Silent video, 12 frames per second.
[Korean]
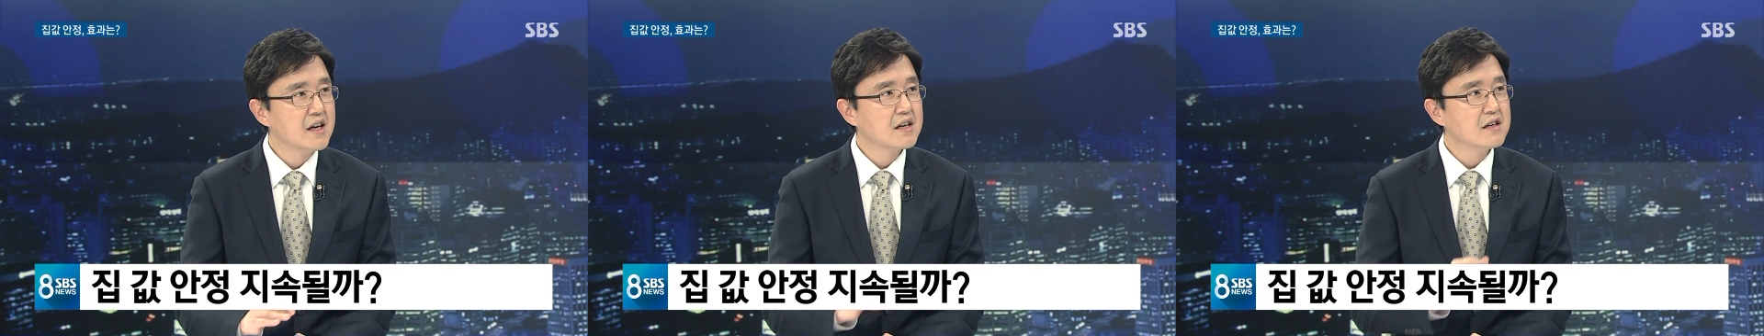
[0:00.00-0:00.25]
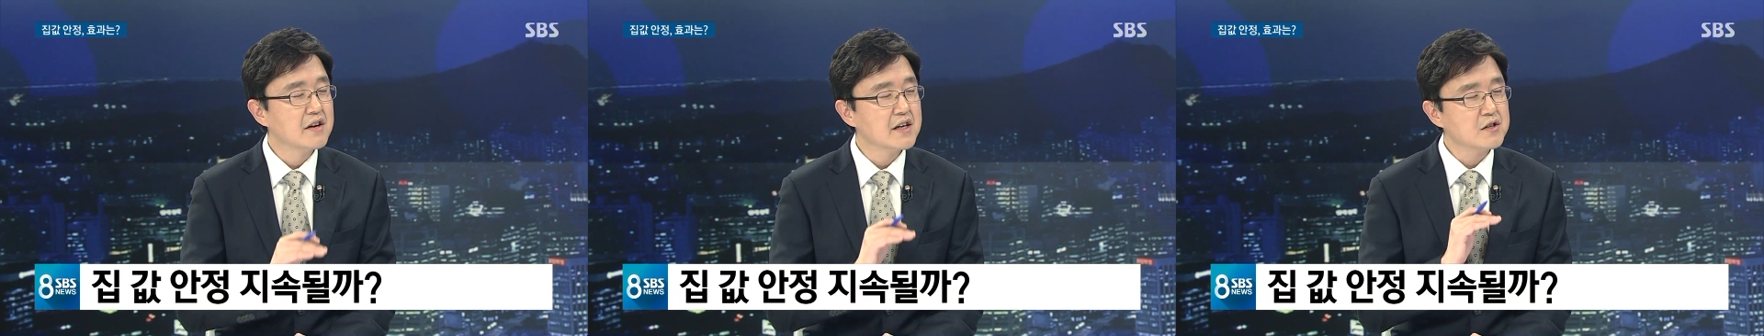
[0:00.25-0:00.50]

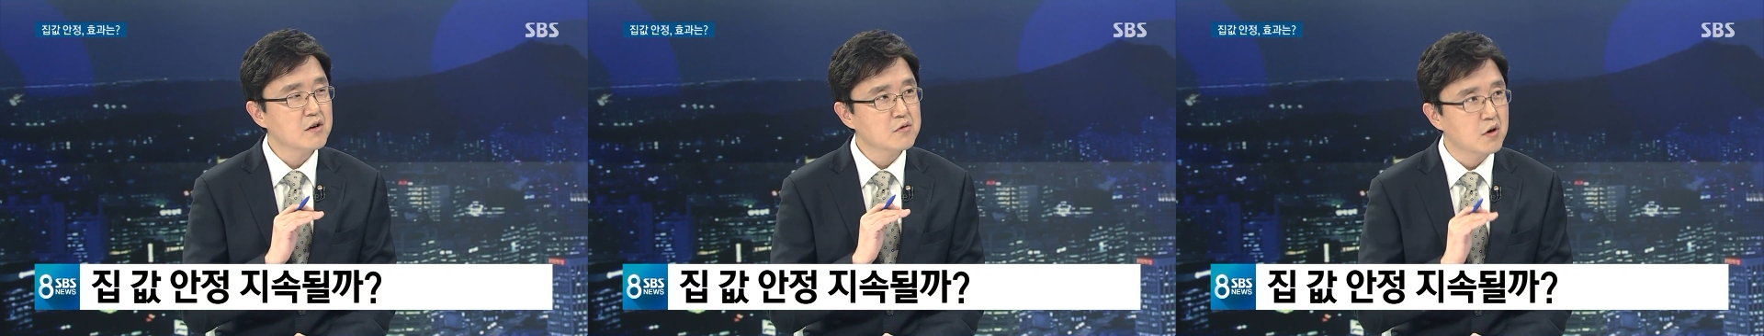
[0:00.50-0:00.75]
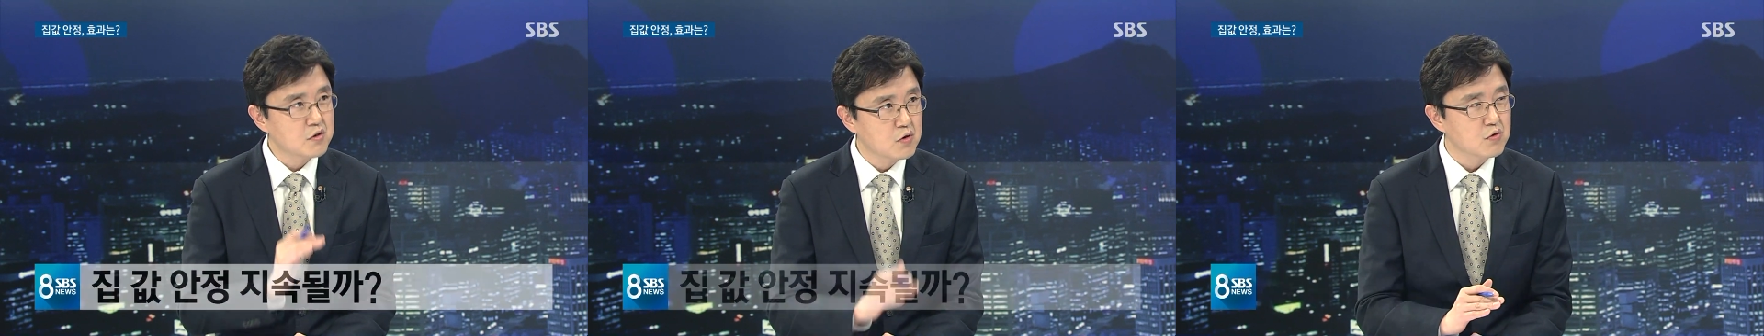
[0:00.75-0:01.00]
그래서
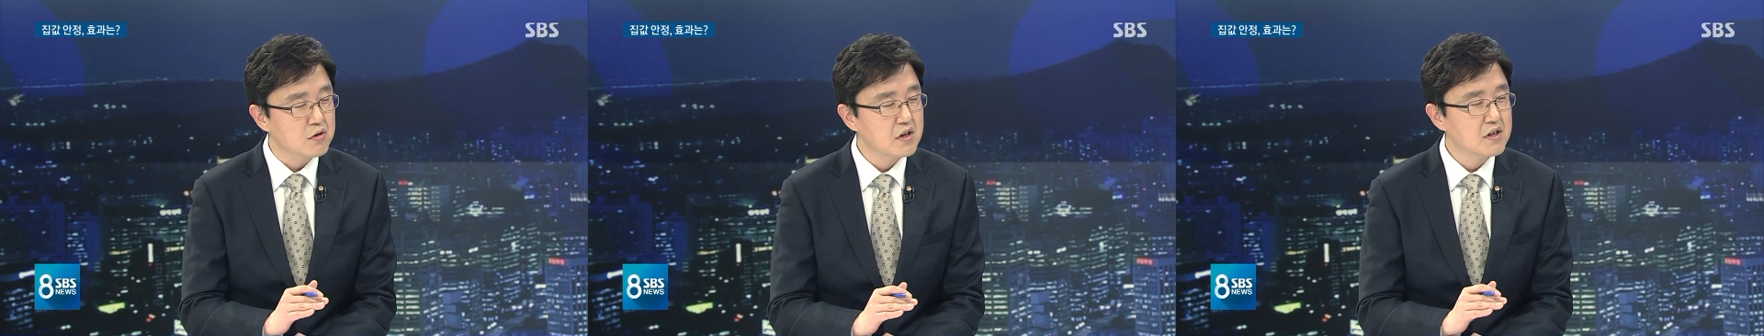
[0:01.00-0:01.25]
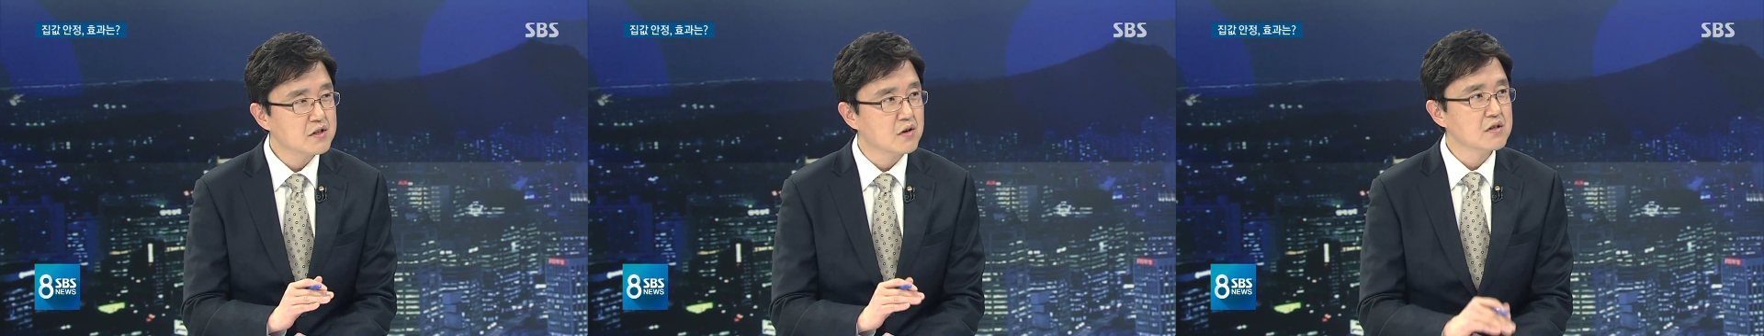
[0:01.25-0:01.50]
더더욱
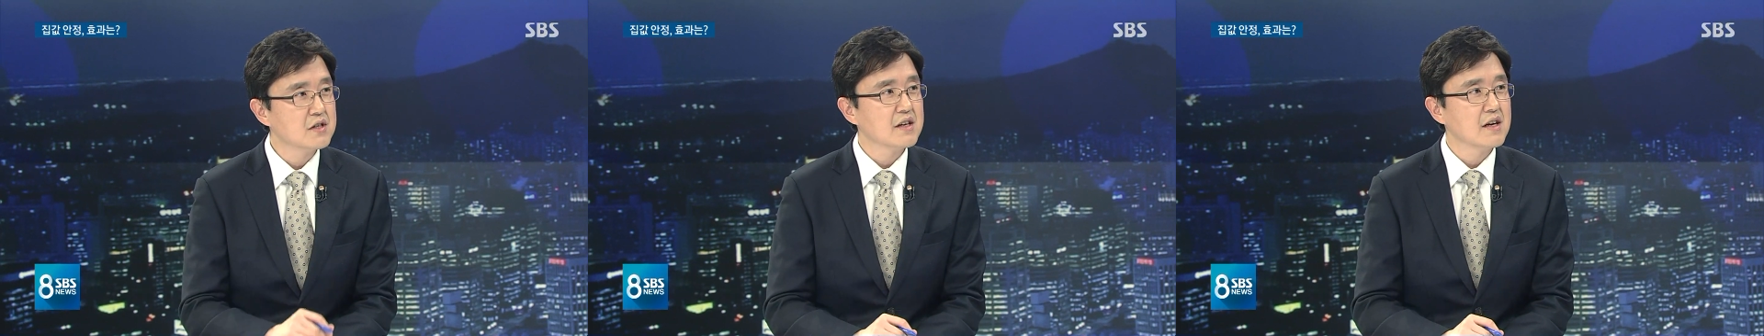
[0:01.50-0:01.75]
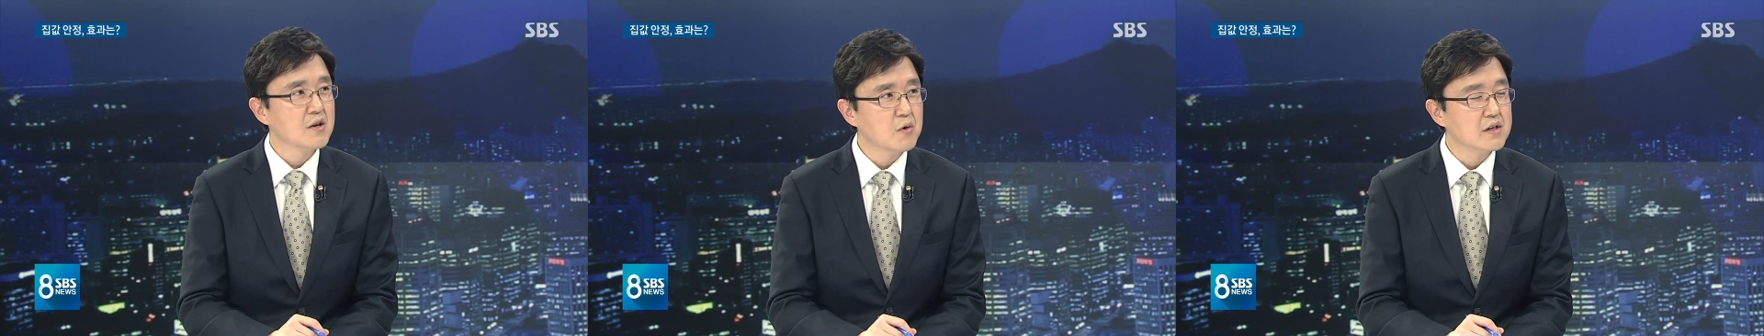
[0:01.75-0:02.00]

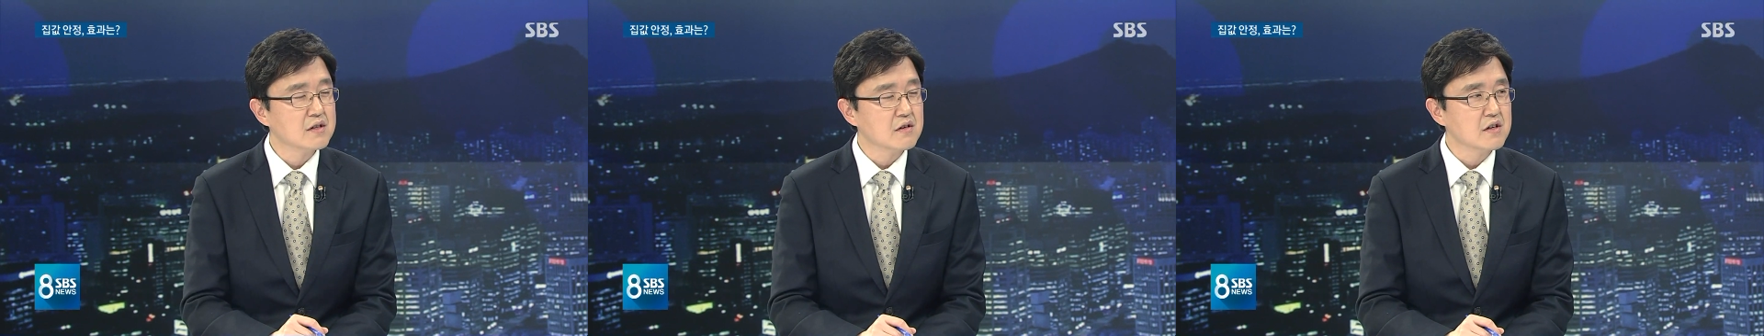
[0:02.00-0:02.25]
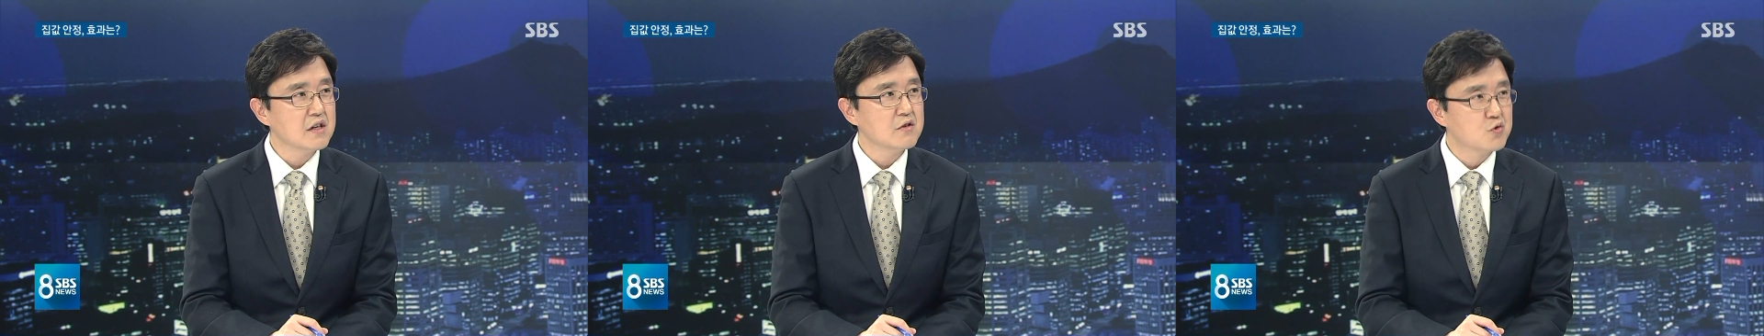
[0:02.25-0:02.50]
정책의
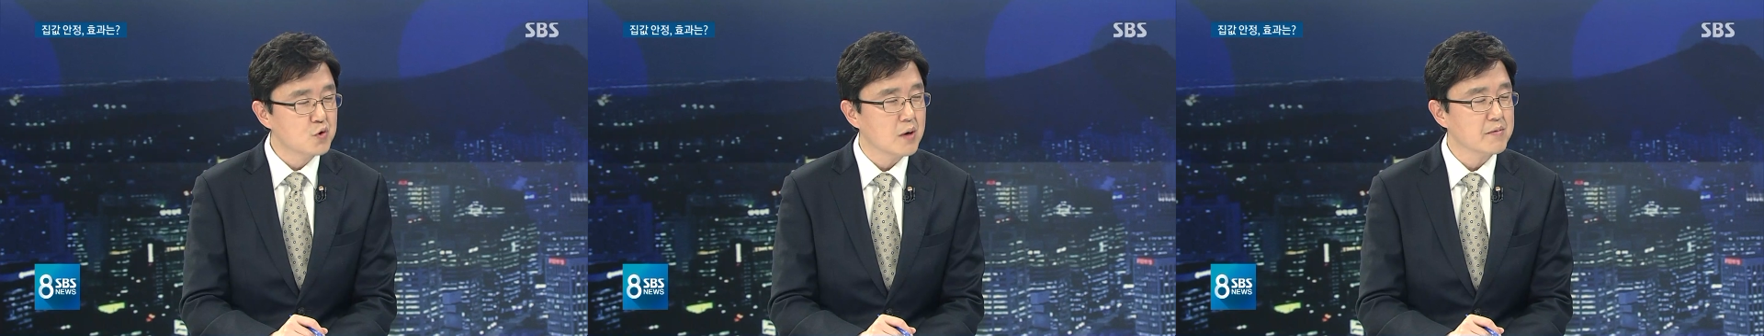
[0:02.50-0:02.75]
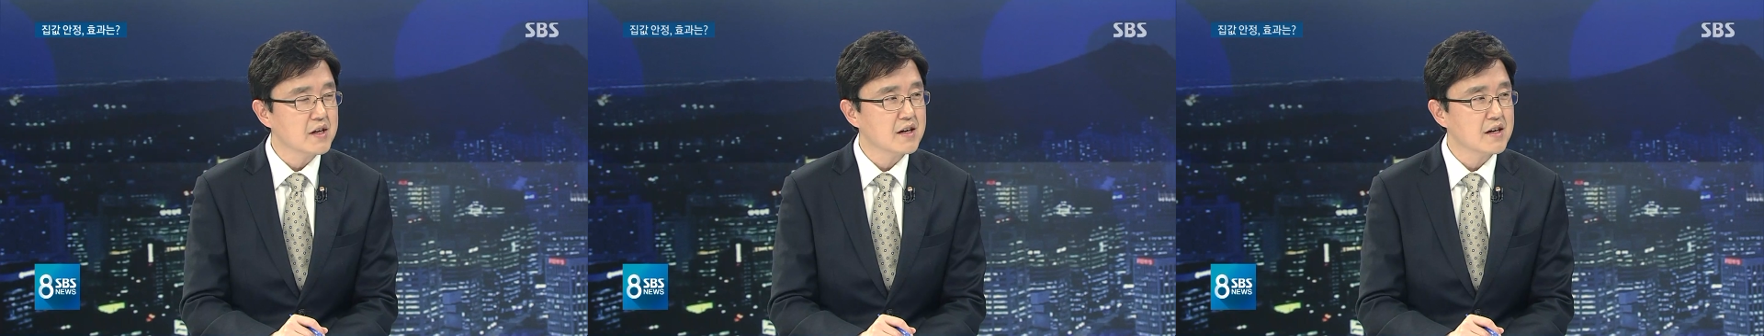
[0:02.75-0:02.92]
일관성이 중요합니다.